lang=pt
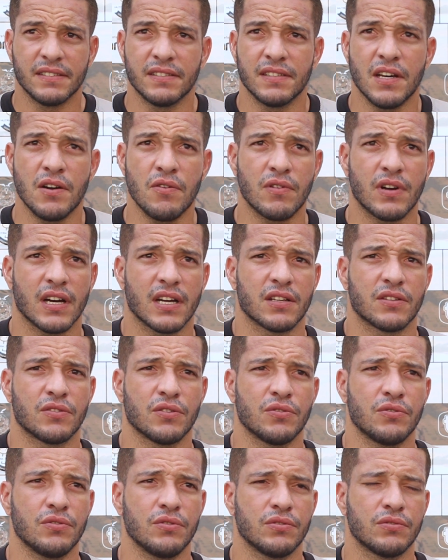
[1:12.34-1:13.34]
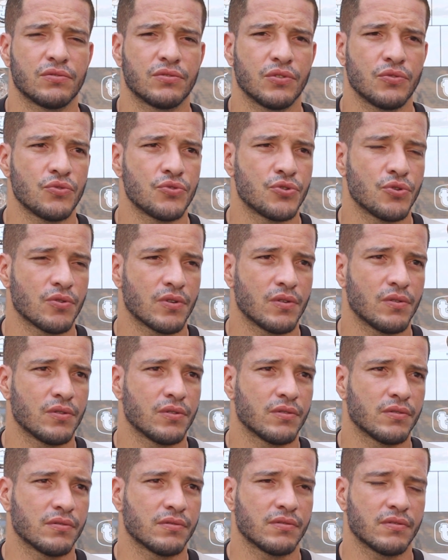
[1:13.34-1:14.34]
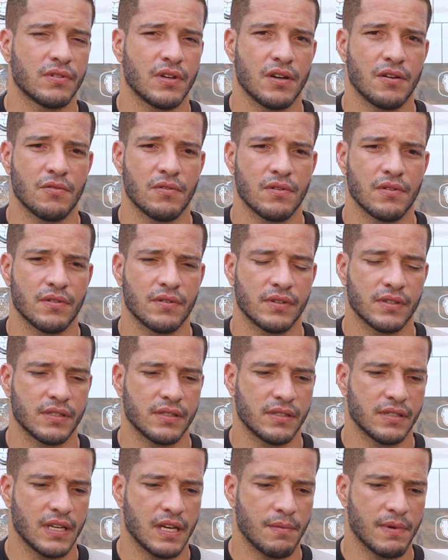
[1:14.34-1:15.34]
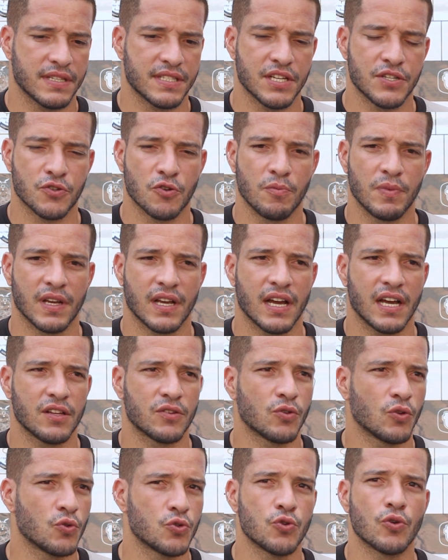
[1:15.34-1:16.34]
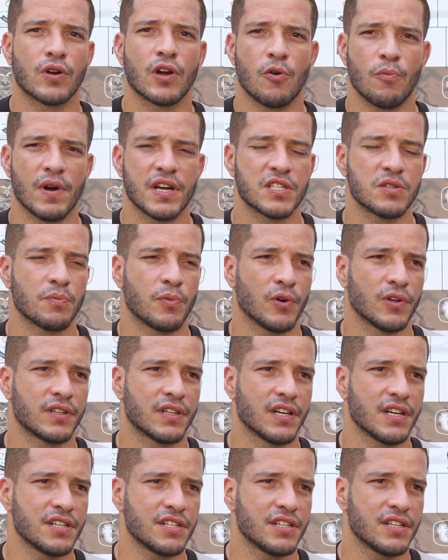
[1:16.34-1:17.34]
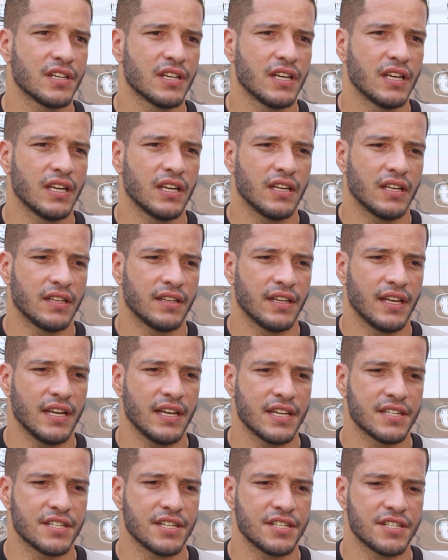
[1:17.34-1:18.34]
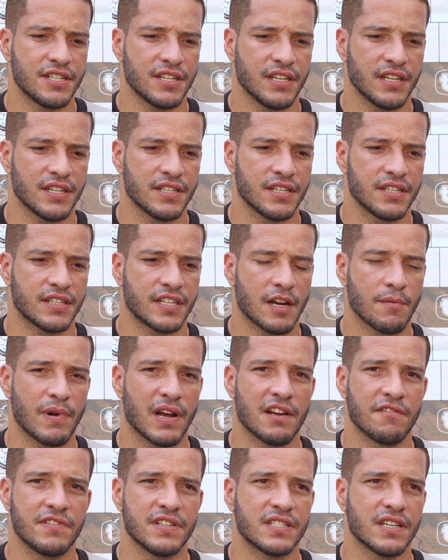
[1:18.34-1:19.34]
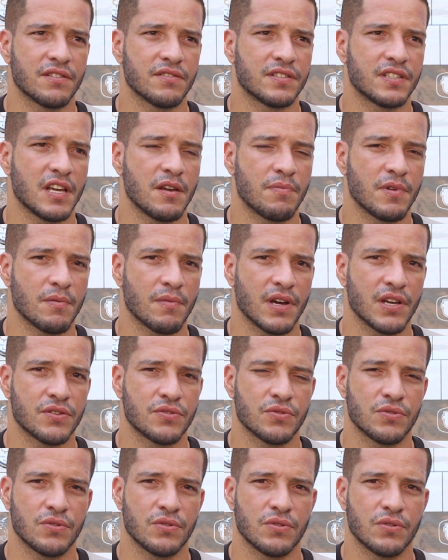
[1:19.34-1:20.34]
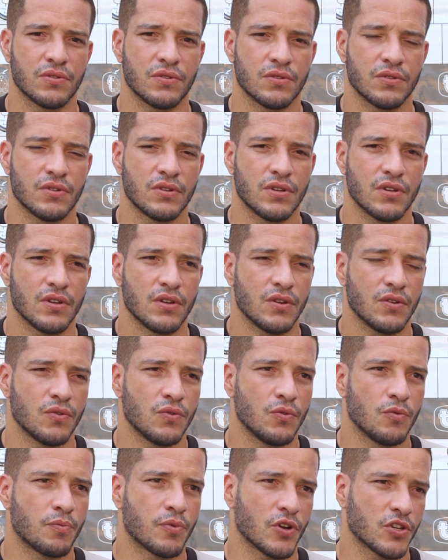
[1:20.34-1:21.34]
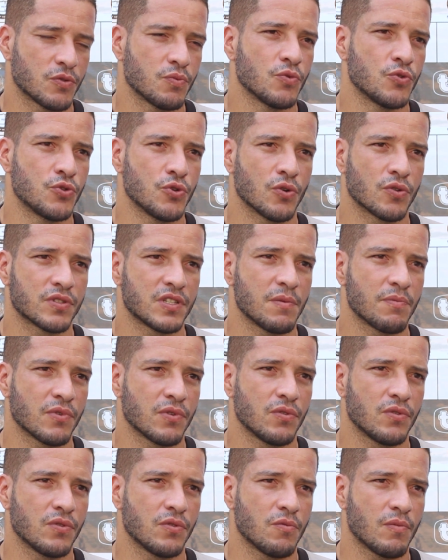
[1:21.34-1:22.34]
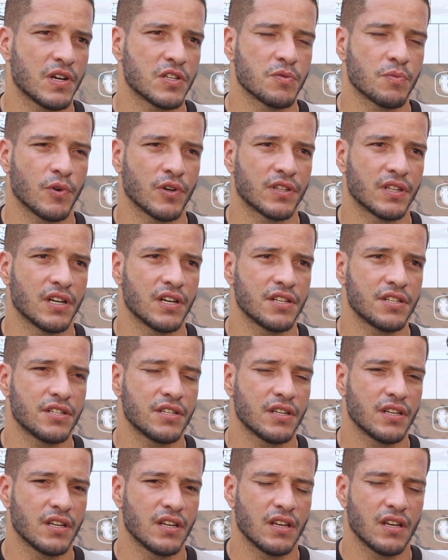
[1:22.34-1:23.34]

Não, cara, todo, todo jogo é, é bastante complicado, todo jogo é o mais importante. Né? A, gente, a gente trabalha visando sempre mais o, o próximo jogo, sempre o mais importante.